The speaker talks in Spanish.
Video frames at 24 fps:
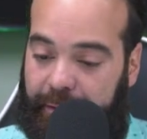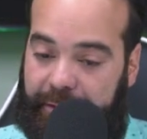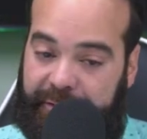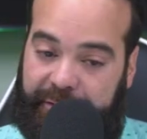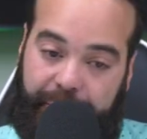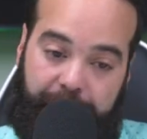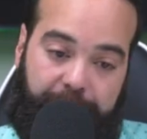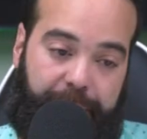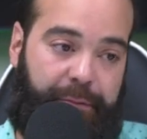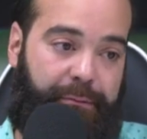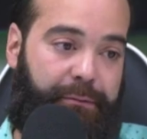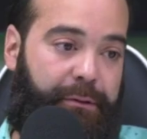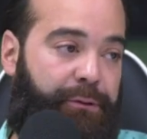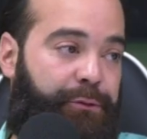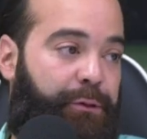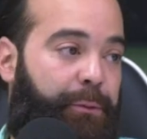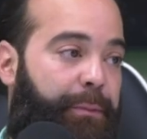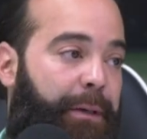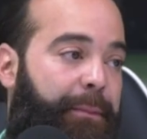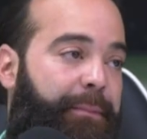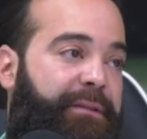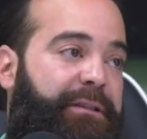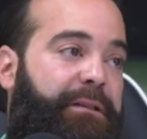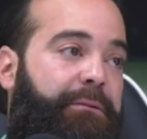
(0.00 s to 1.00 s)
dice, bueno, eso
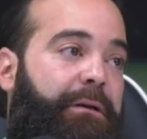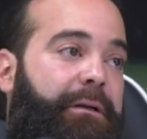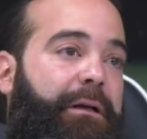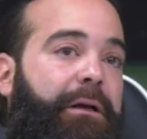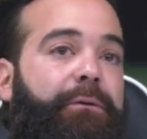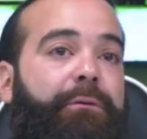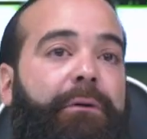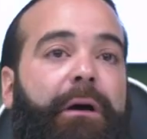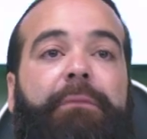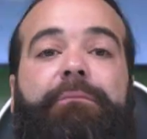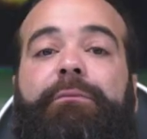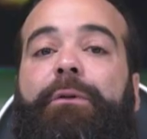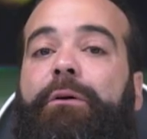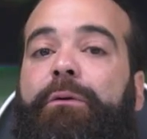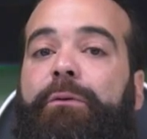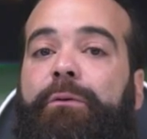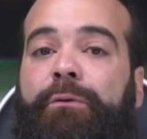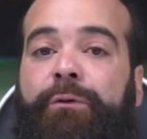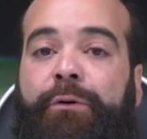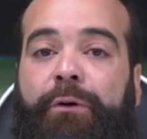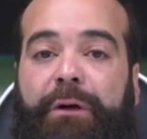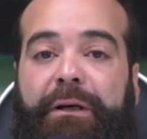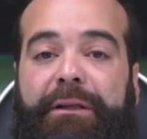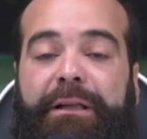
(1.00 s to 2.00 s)
puede pasar en cualquier lugar.
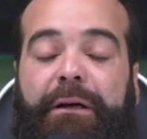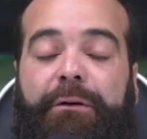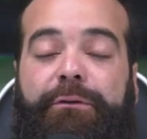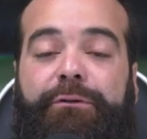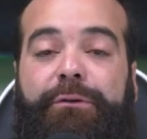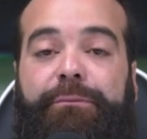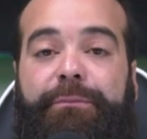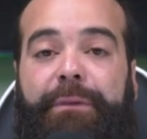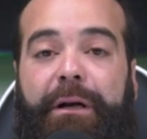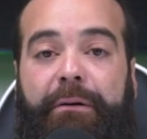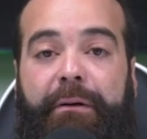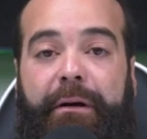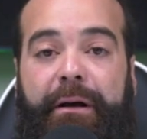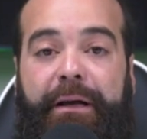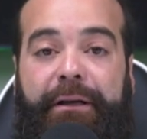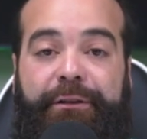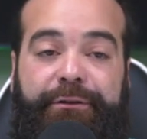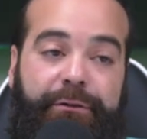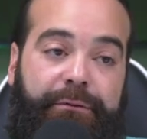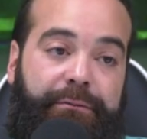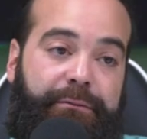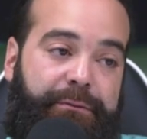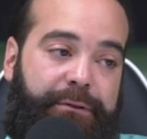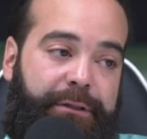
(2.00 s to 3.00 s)
Uno que está acostumbrado a
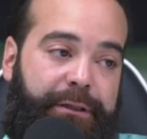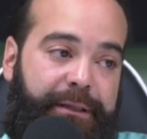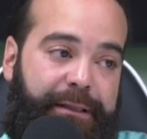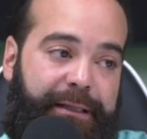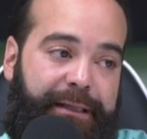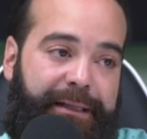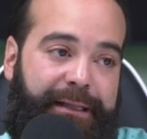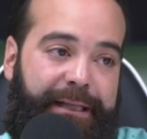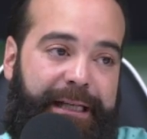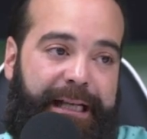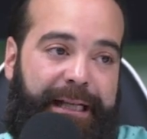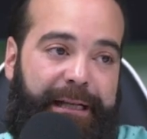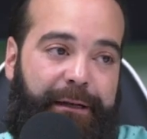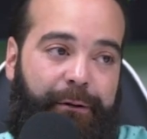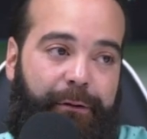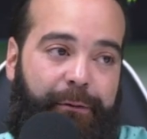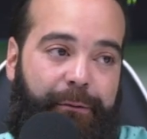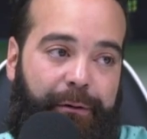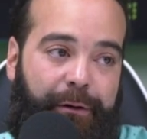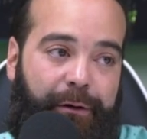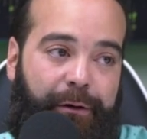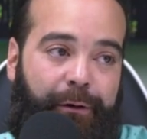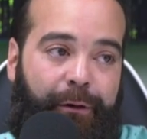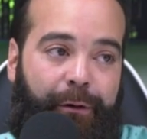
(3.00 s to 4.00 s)
eso,
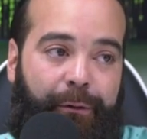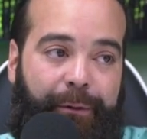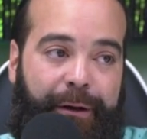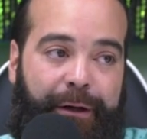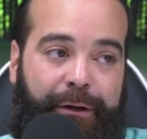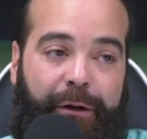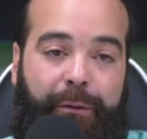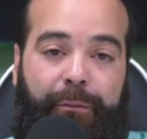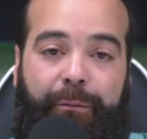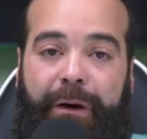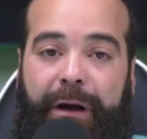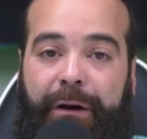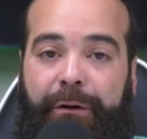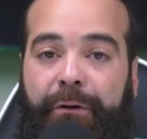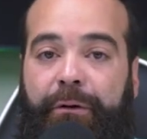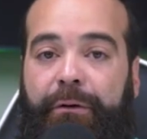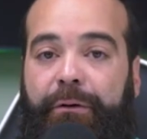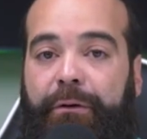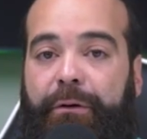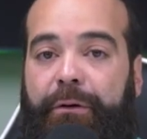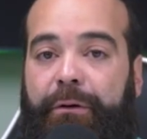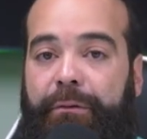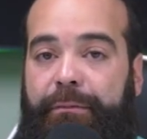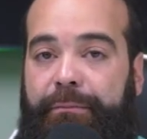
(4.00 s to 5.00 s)
lo, lo ve como
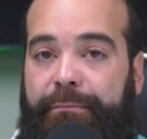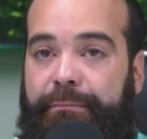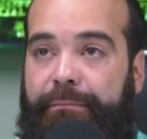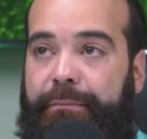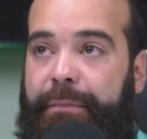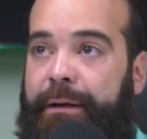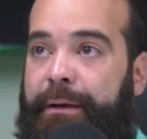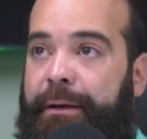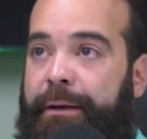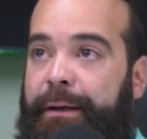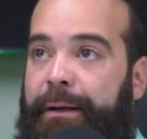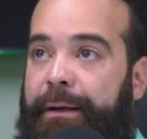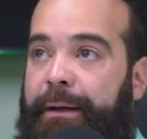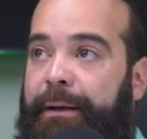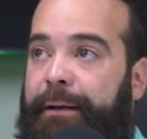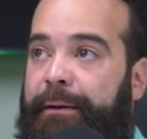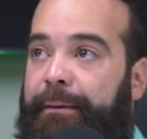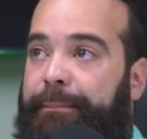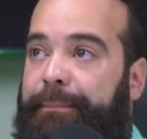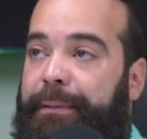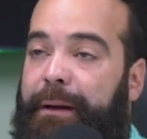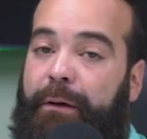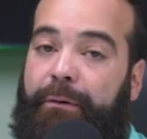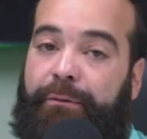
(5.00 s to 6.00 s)
algo
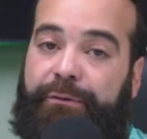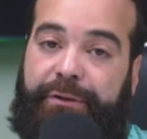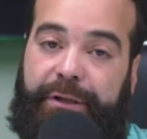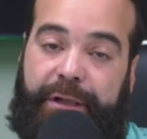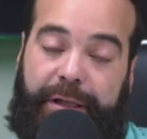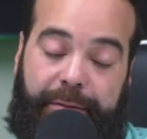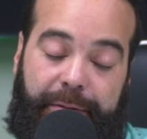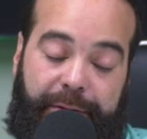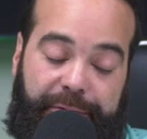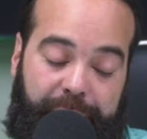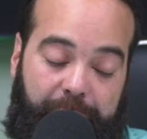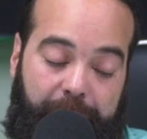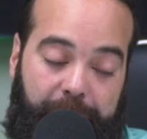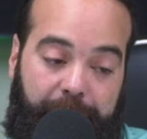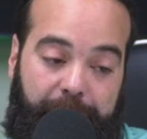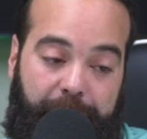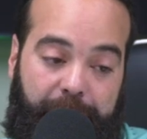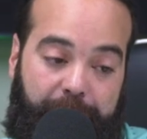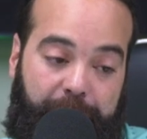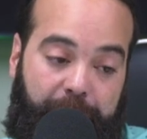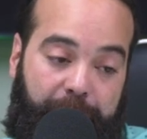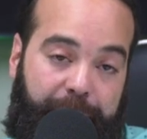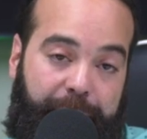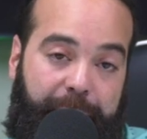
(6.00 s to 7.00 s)
eh, plausible, es algo
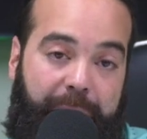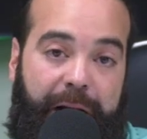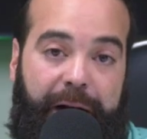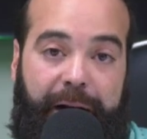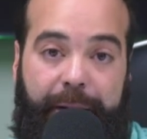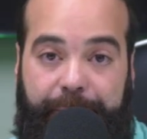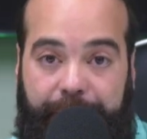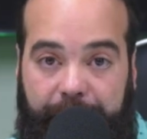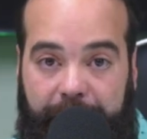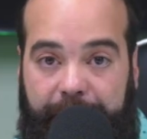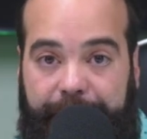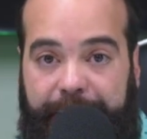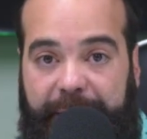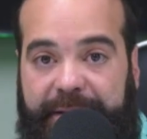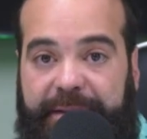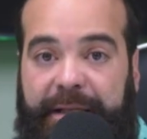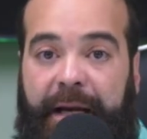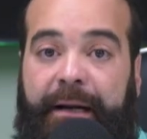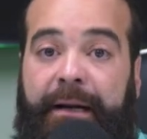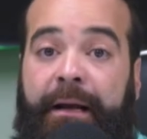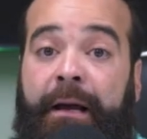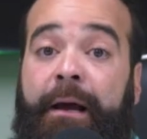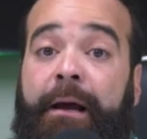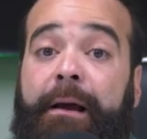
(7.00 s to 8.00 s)
muy normal que puede
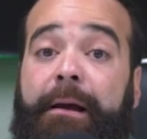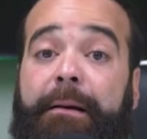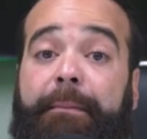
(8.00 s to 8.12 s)
pasar.